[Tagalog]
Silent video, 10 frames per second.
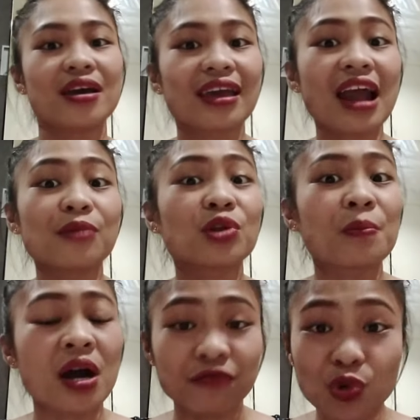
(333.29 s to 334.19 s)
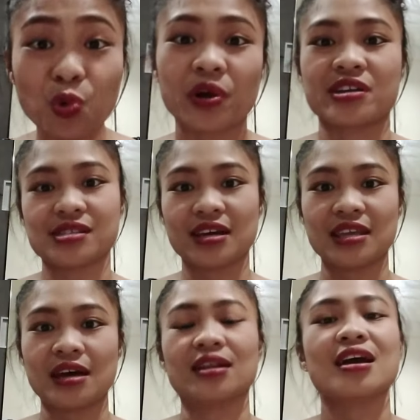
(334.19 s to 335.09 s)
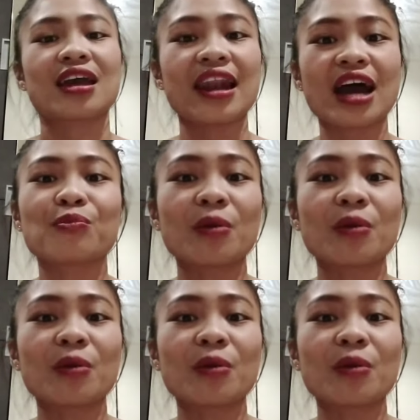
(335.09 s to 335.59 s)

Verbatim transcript: Kailangan mo ng mga viewers, ganyan. Kailangan